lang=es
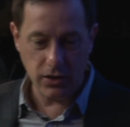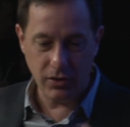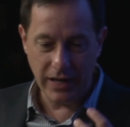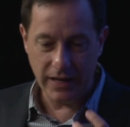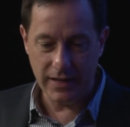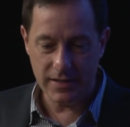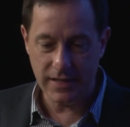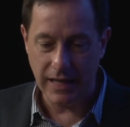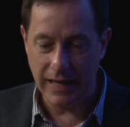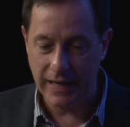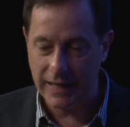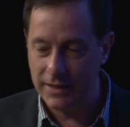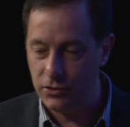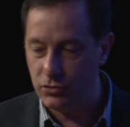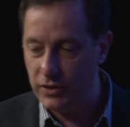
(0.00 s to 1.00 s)
con la necesidad de la
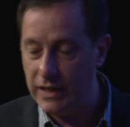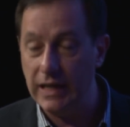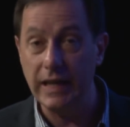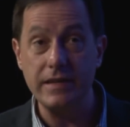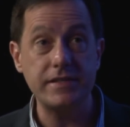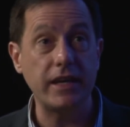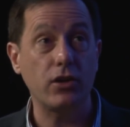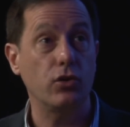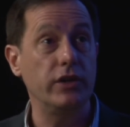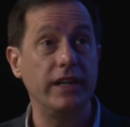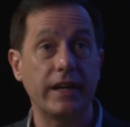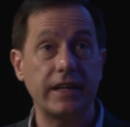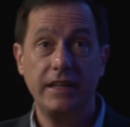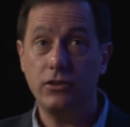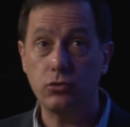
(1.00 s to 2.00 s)
gente, una iglesia con el
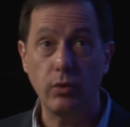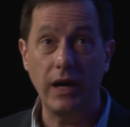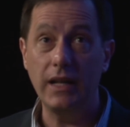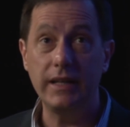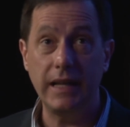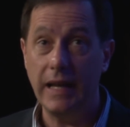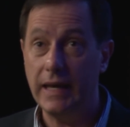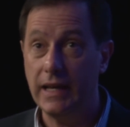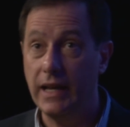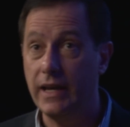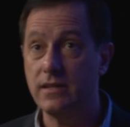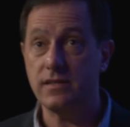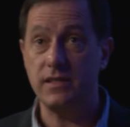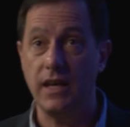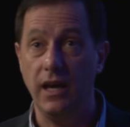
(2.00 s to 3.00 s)
ritual de la
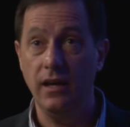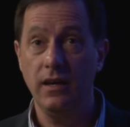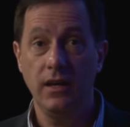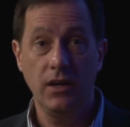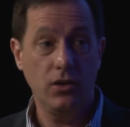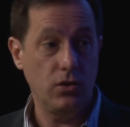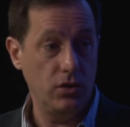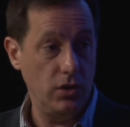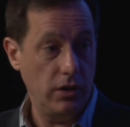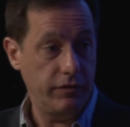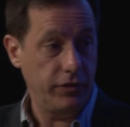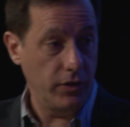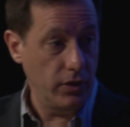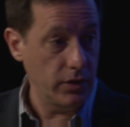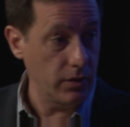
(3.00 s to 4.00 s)
iglesia, con la
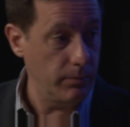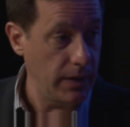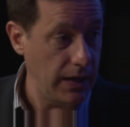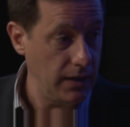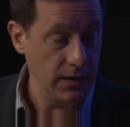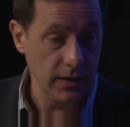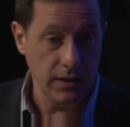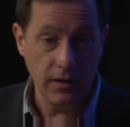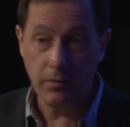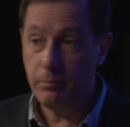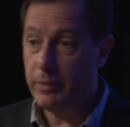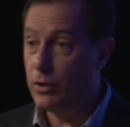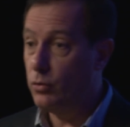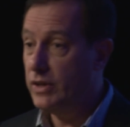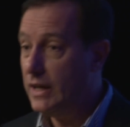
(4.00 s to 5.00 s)
forma,
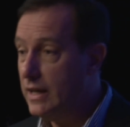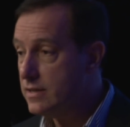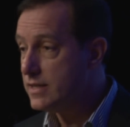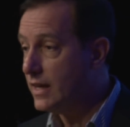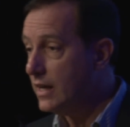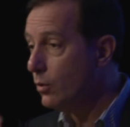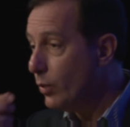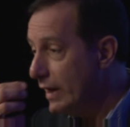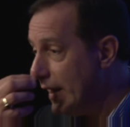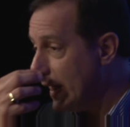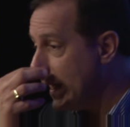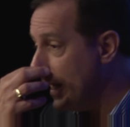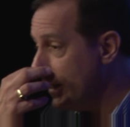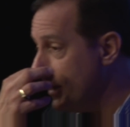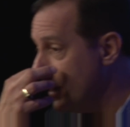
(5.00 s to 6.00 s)
pero una iglesia que huele a
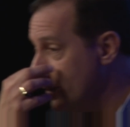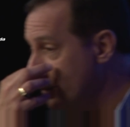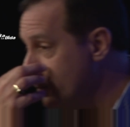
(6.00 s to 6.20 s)
calle,